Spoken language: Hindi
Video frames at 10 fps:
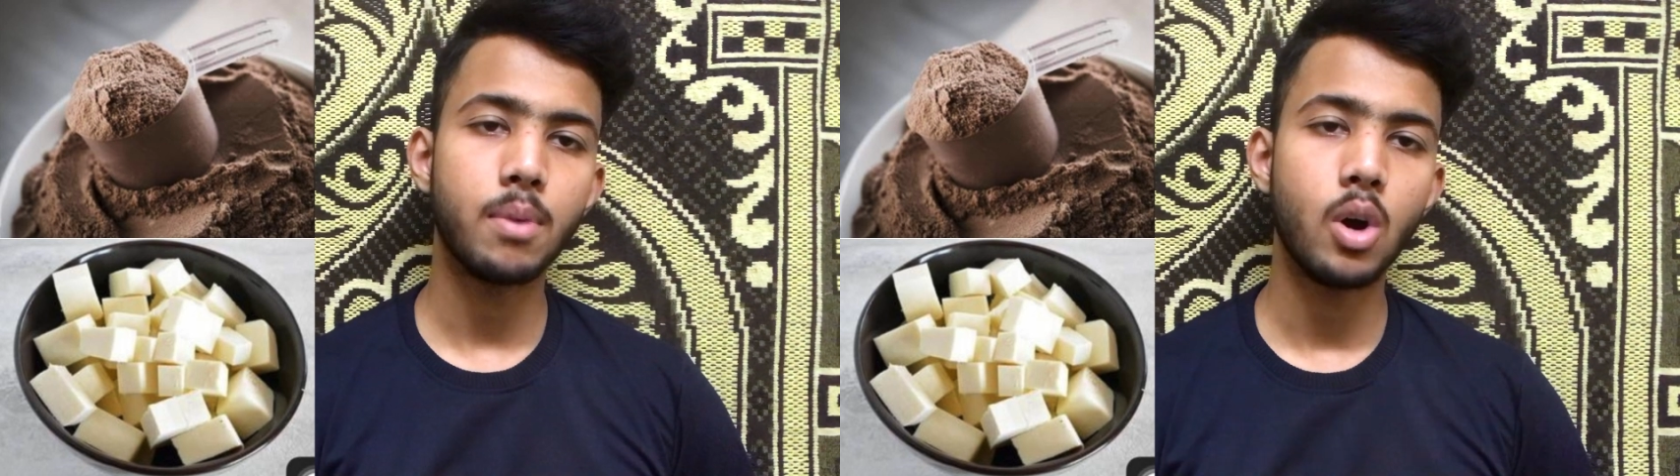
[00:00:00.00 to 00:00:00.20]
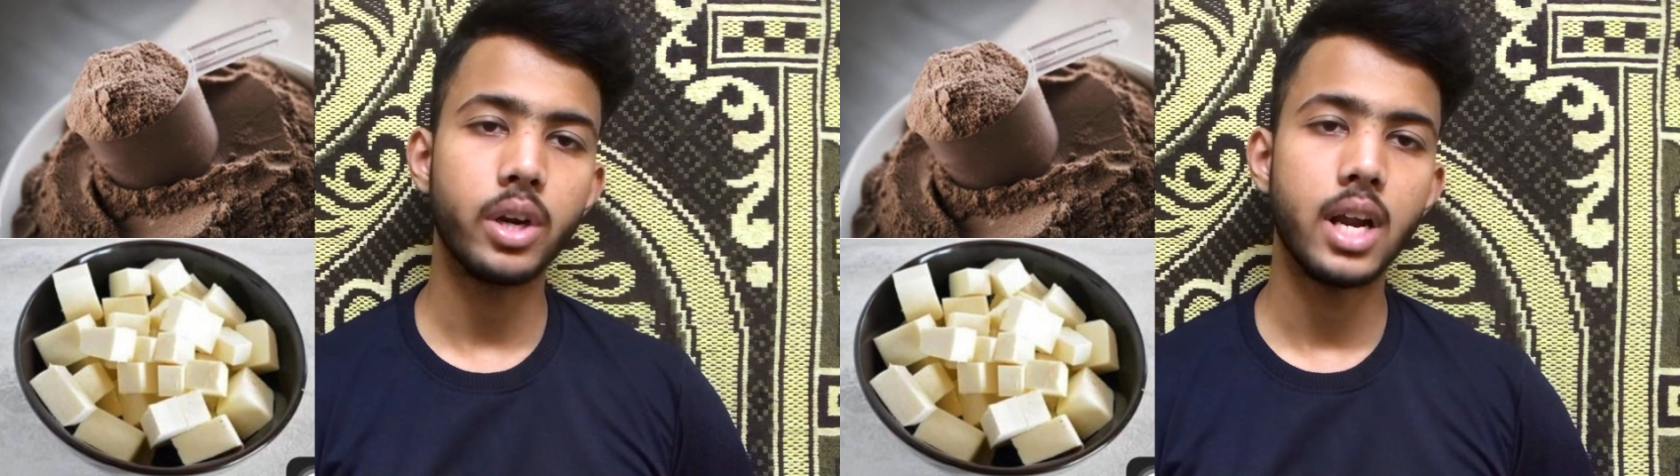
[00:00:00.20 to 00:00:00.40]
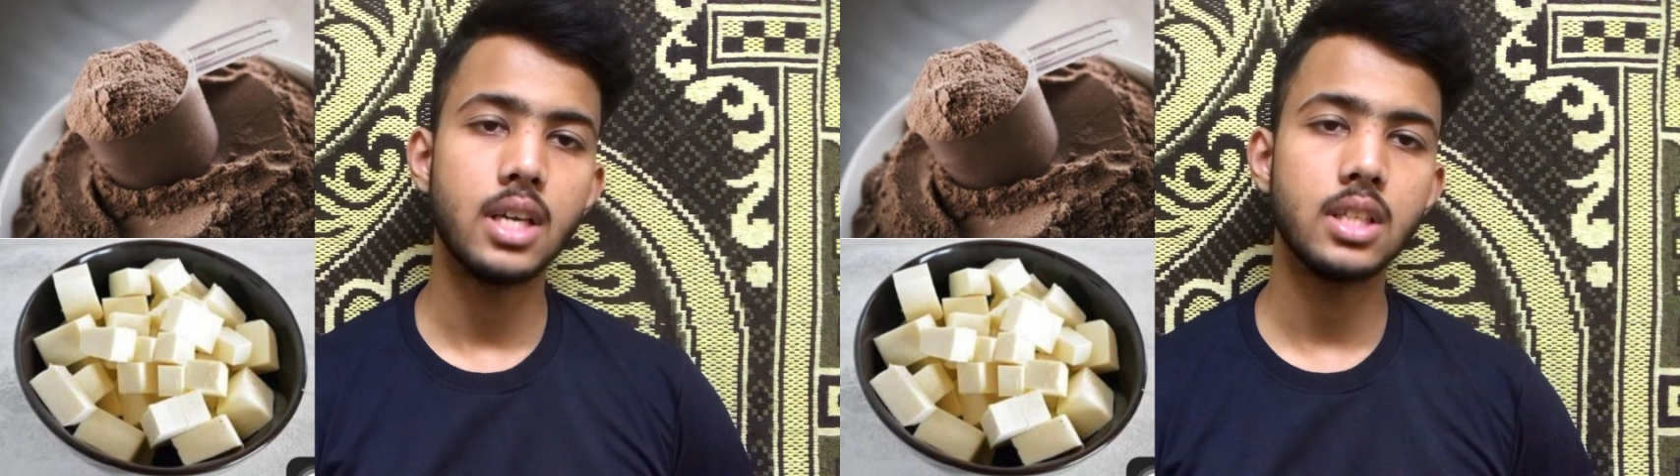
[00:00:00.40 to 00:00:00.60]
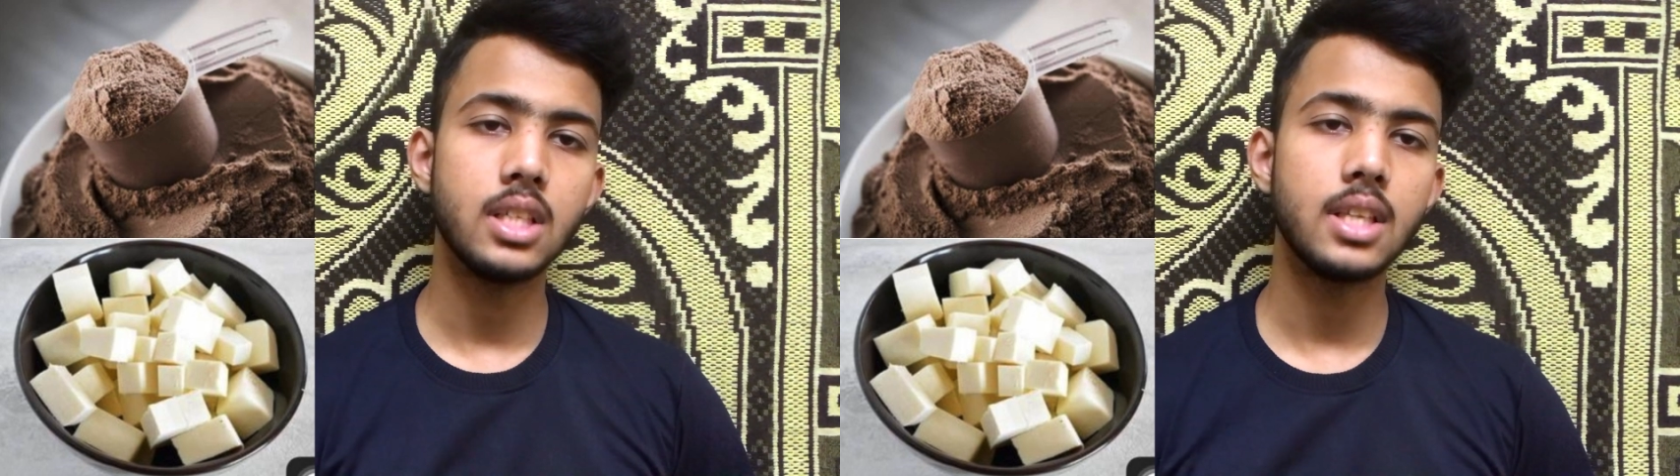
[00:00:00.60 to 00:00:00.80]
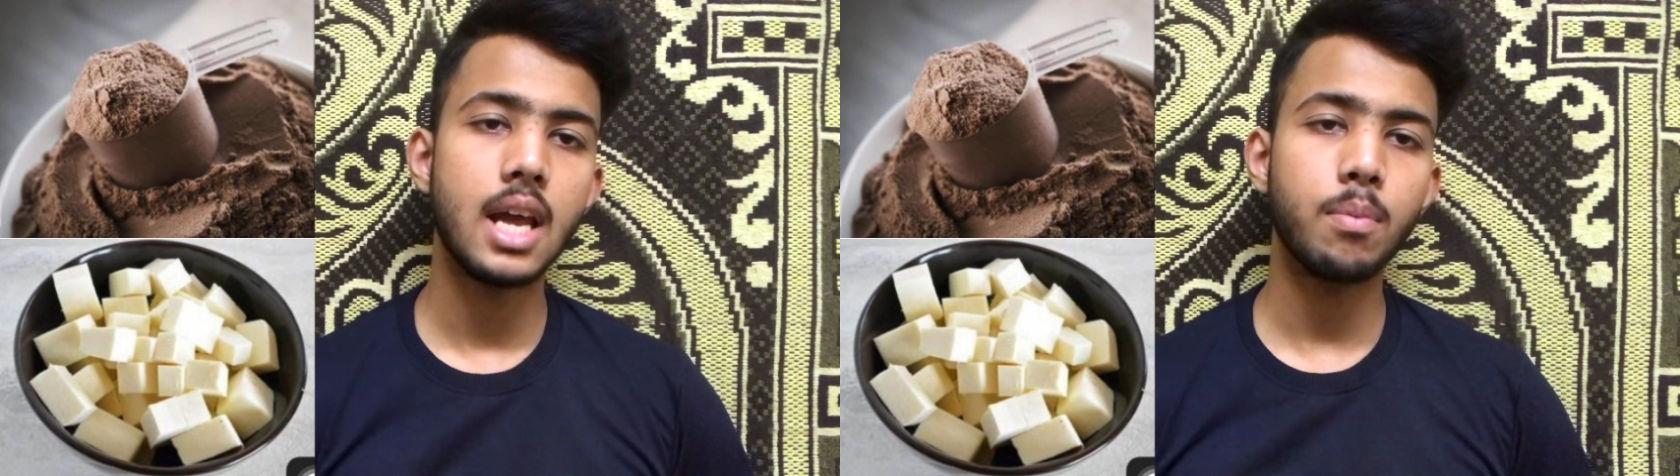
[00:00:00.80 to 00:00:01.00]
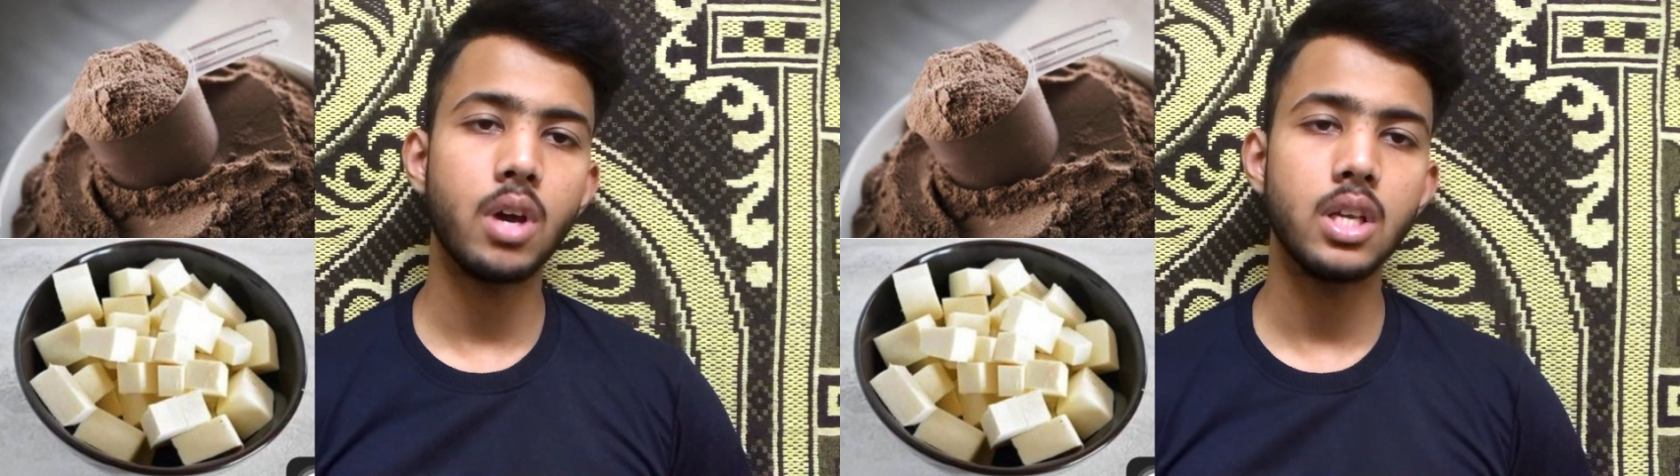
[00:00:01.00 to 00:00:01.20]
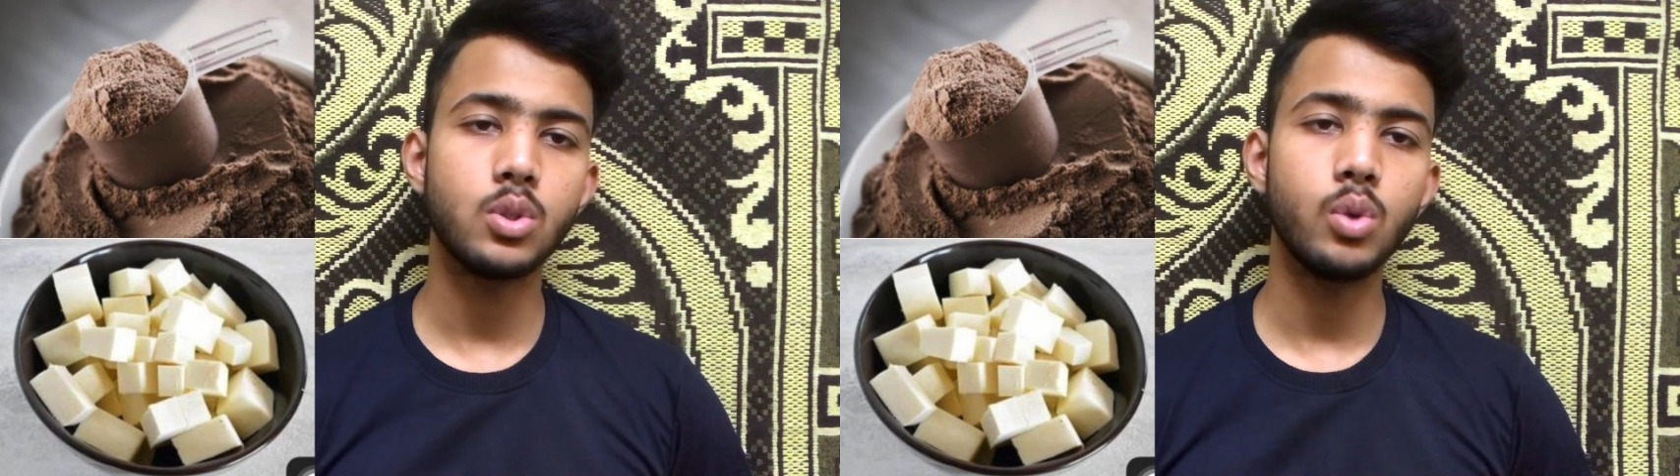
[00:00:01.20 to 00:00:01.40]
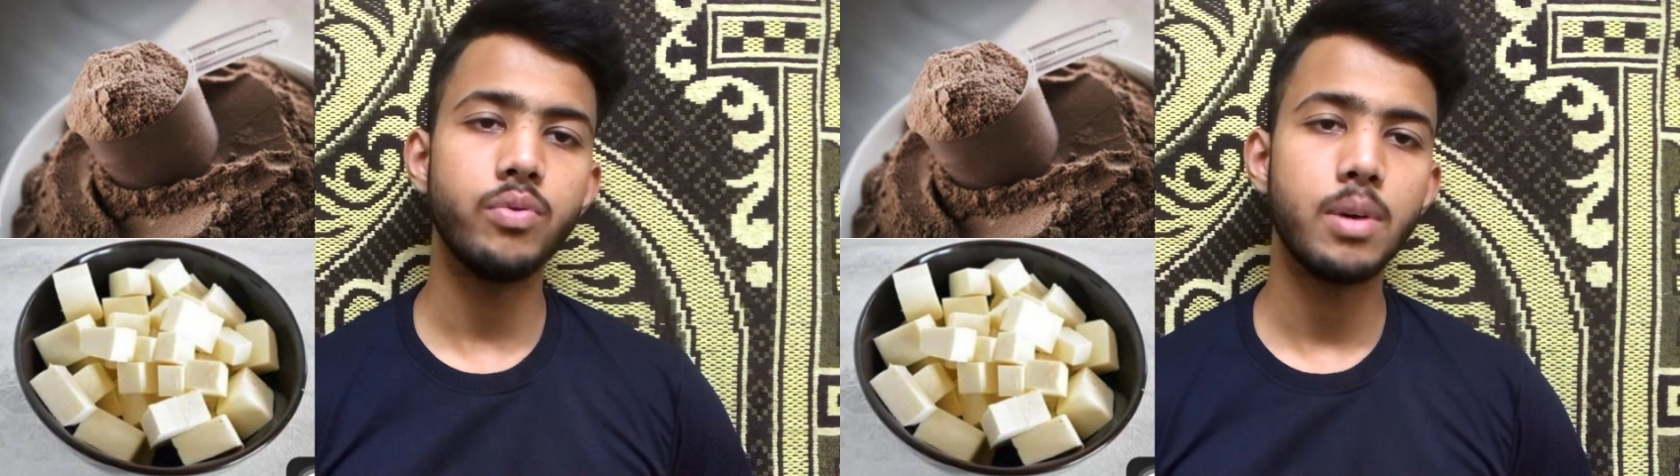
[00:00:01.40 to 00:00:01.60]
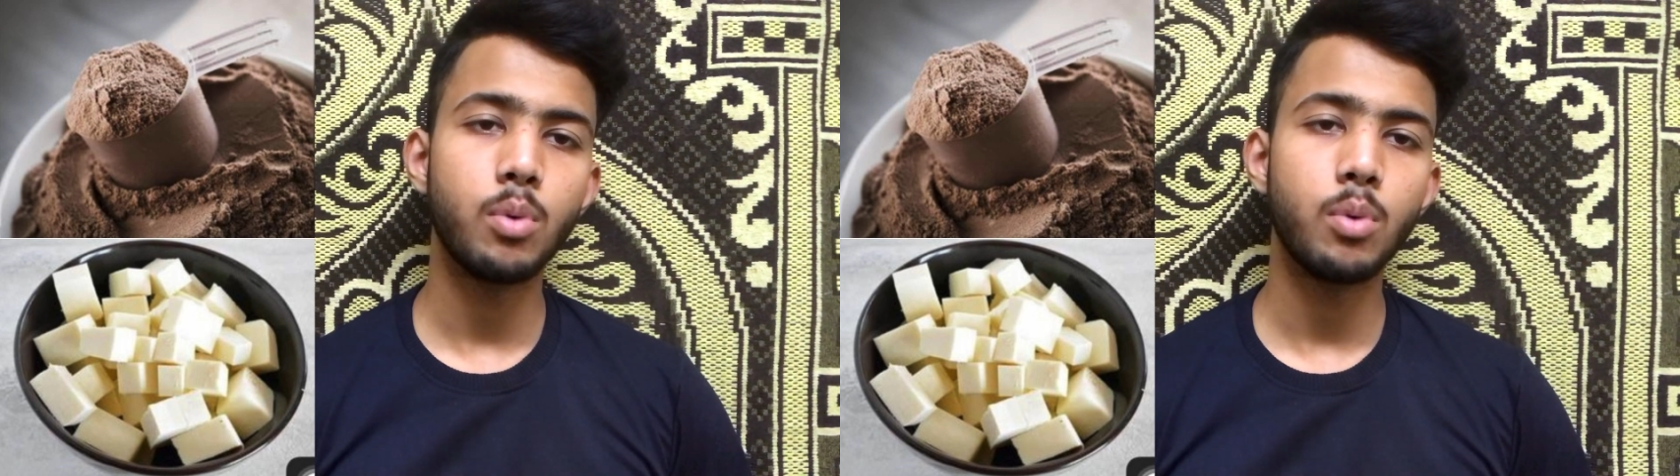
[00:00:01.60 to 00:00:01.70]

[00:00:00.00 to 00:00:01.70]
पाओगे डाइट से इसलिए आपको एक स्कूप वे